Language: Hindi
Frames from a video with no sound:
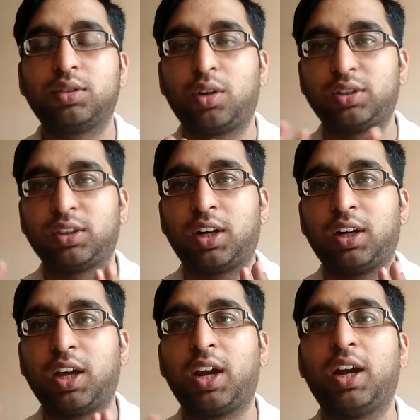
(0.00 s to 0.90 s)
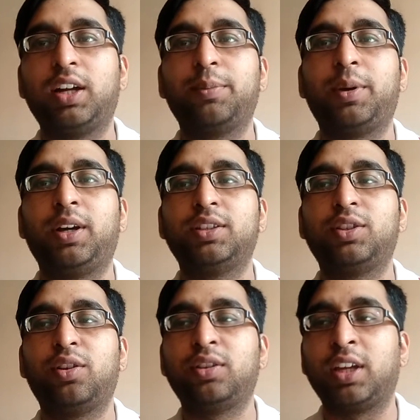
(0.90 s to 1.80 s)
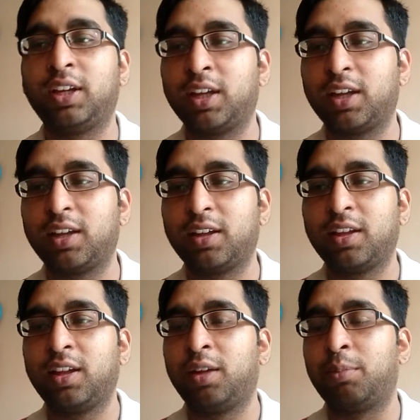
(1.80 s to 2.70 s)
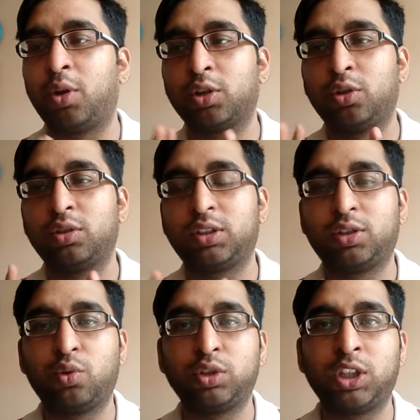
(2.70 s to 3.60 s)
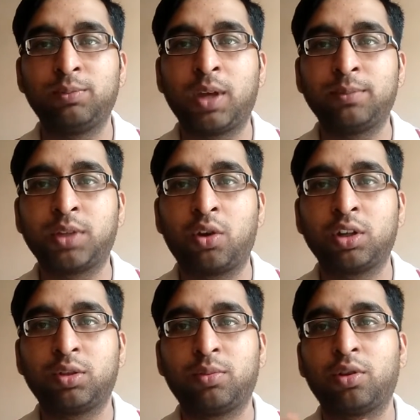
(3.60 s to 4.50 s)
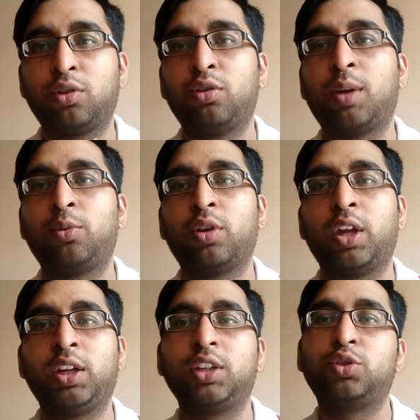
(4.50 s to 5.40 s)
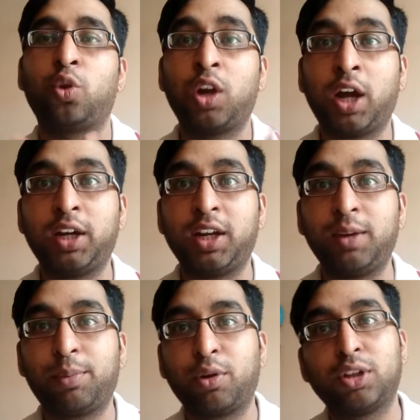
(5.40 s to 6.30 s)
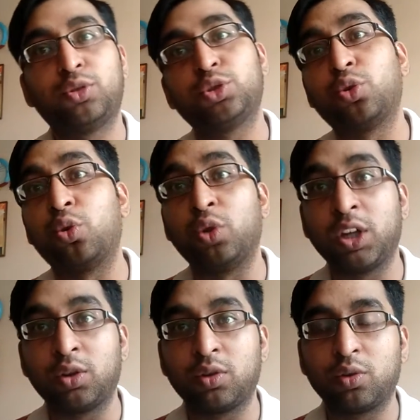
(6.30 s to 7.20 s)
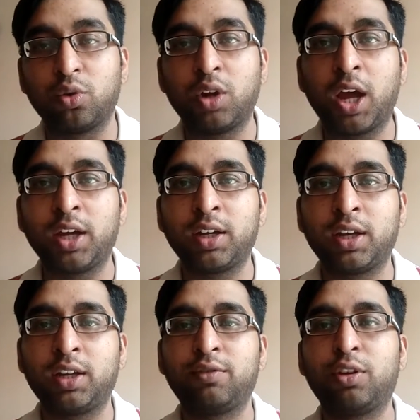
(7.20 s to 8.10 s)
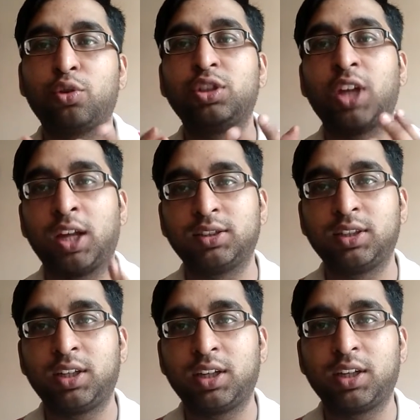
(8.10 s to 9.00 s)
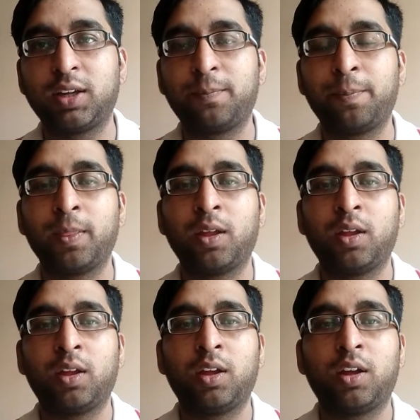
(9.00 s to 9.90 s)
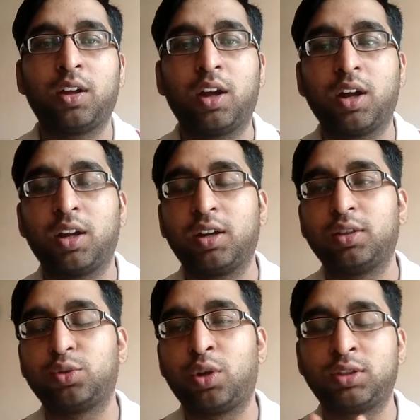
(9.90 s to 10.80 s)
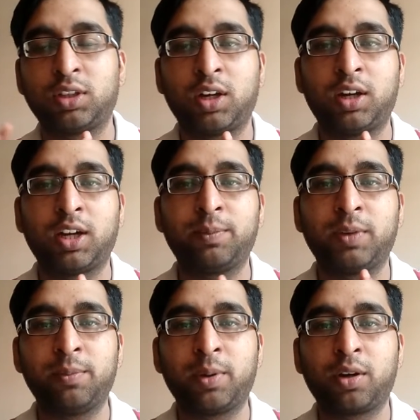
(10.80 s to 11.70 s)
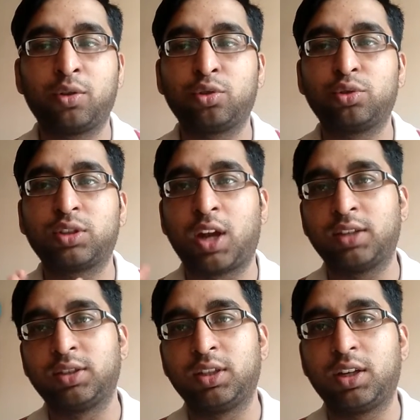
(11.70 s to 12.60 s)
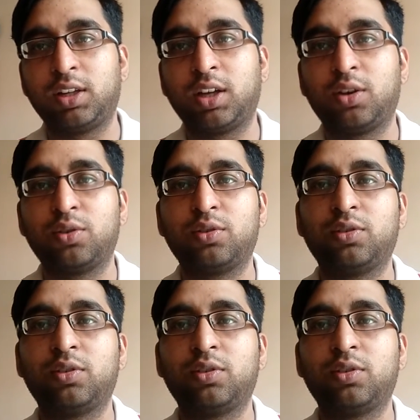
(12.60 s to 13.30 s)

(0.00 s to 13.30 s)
सोलह सत्रह अठारह घंटे पढ़ने की ज़रूरत नहीं है बहुत लोग कोचिंग में आप जाओगे तो बहुत लोग आपको कहेंगे कि सोलह घंटे नहीं पढ़ोगे तो कुछ हो ही होगा ही नहीं फिर कोई चांस ही नहीं है अगर सोलह सत्रह घंटे आप नहीं पढ़ रहे हो तो उस क्लास से निकल जाओ